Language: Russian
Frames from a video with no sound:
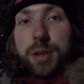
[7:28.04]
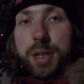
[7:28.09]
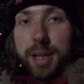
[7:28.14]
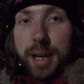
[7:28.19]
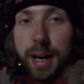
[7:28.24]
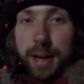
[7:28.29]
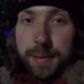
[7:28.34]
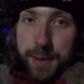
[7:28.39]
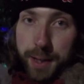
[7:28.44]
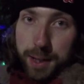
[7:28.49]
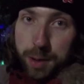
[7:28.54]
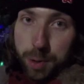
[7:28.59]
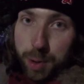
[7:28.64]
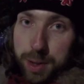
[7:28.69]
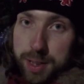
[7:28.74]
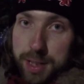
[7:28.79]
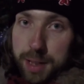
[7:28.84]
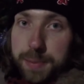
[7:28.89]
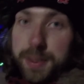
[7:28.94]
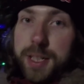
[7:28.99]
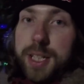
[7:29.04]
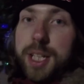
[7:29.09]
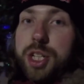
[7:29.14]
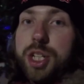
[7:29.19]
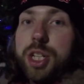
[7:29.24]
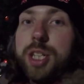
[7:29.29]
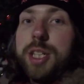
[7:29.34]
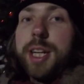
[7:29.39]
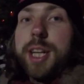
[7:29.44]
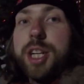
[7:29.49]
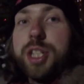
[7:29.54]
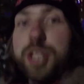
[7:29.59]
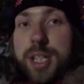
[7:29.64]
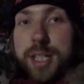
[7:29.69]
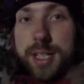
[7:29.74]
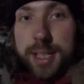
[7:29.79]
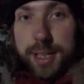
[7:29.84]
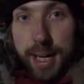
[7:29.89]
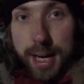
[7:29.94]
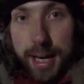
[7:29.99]
на камере Ursa Mini
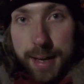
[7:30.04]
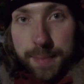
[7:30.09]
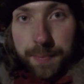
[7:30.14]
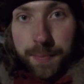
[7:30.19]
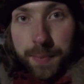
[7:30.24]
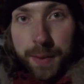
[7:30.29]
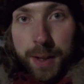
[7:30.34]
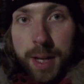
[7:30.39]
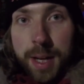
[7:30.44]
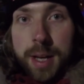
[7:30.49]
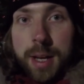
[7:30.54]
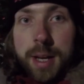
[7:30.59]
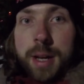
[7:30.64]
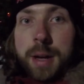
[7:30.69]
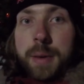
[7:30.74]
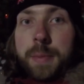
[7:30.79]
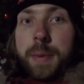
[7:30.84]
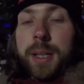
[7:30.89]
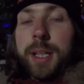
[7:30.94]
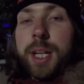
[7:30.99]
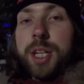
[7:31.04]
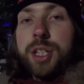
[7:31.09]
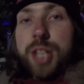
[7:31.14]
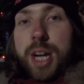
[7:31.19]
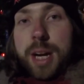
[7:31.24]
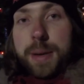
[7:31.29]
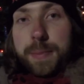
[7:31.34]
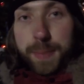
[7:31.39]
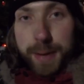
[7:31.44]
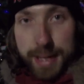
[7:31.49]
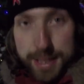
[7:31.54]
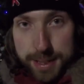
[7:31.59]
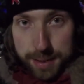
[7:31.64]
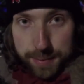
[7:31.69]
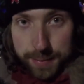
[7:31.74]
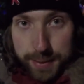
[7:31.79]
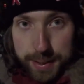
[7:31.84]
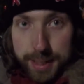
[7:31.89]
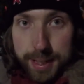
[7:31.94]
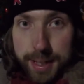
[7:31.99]
4.6К. Продолжаем
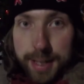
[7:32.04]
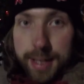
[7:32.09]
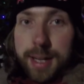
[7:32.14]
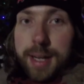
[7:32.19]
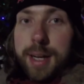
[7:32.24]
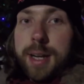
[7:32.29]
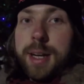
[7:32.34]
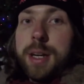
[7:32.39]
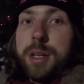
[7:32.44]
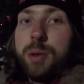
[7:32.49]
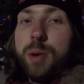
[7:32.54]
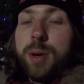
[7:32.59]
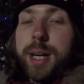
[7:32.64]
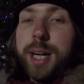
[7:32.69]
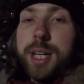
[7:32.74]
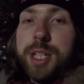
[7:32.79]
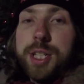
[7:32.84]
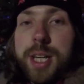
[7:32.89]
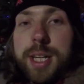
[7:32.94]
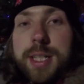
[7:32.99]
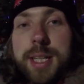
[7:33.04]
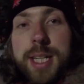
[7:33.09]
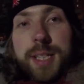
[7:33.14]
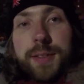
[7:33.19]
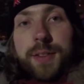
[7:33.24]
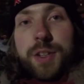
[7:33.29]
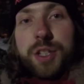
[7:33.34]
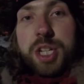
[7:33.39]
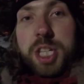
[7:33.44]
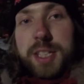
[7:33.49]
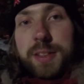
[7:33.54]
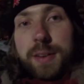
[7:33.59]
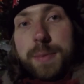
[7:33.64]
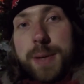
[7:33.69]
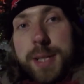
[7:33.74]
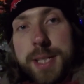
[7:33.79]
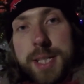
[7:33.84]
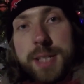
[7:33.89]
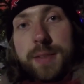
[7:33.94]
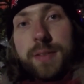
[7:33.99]
праздновать до окончания священного
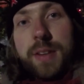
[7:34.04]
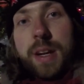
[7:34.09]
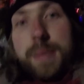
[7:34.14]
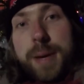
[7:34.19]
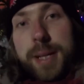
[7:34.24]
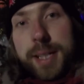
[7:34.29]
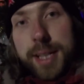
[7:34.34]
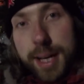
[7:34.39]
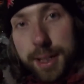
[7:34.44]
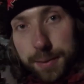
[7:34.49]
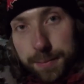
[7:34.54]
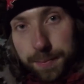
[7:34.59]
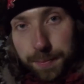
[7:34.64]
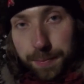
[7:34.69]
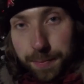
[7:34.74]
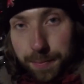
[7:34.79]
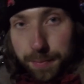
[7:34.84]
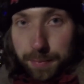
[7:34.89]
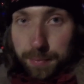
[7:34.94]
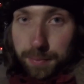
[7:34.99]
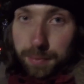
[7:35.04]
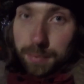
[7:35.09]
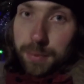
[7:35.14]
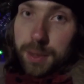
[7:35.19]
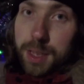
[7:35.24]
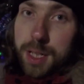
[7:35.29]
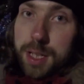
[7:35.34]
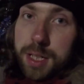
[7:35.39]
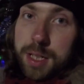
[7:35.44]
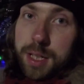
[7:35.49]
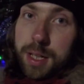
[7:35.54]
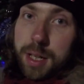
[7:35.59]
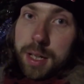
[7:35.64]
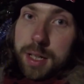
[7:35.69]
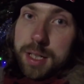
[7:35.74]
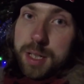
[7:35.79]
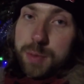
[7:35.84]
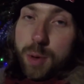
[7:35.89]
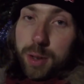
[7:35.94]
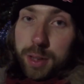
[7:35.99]
месяца в Драбадан
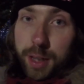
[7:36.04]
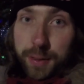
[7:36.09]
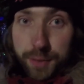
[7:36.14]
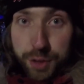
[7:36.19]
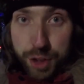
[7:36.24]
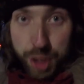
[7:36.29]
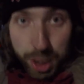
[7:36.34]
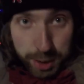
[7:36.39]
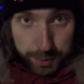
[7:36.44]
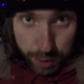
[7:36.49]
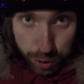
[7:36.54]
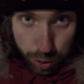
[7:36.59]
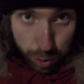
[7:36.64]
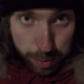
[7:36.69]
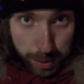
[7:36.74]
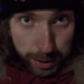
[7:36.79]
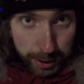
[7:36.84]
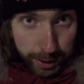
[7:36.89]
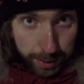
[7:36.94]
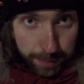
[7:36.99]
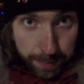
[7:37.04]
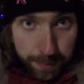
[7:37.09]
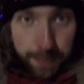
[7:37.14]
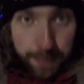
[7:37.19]
смотрим вечернего Шуберта,